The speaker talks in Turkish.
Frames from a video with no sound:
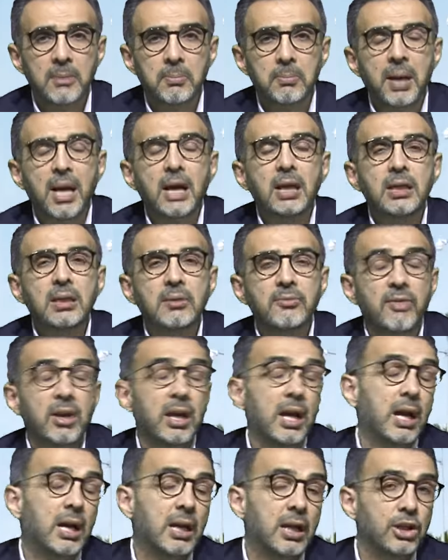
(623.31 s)
Ben
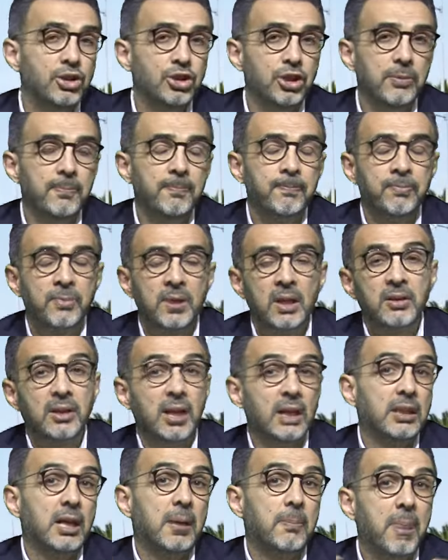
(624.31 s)
veya eşim
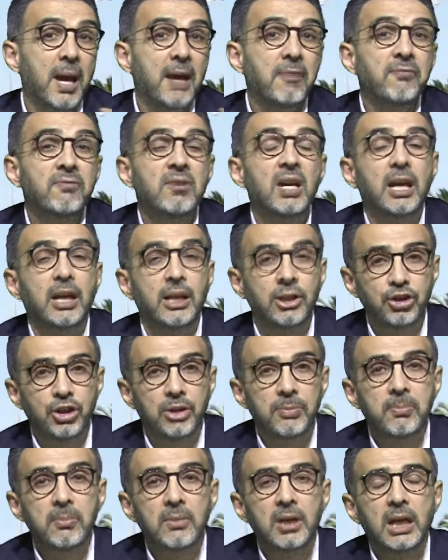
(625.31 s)
ya da ben ve eşim